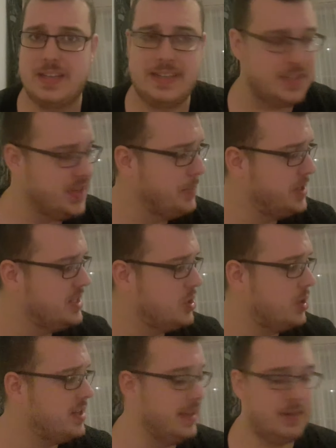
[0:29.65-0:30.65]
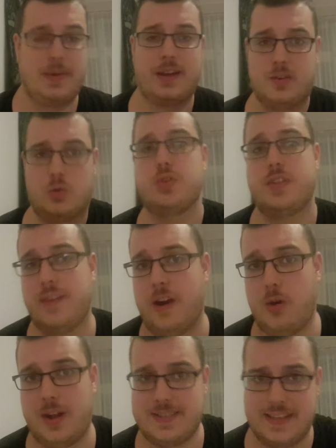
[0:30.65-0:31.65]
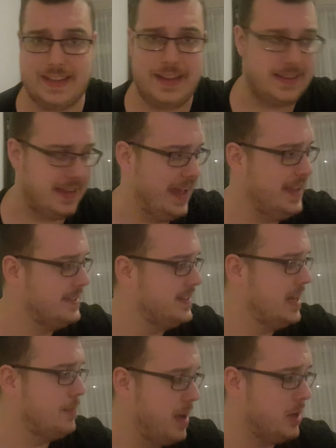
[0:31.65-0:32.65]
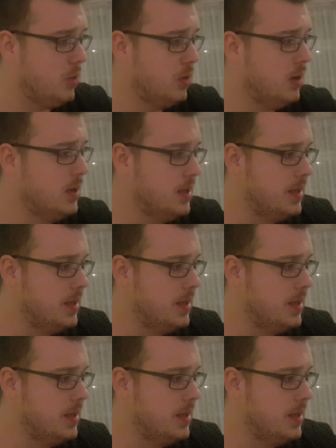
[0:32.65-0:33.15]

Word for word: Deswegen habe ich die Sorte, ich meine, gut, die war auch als rechts in der Packung.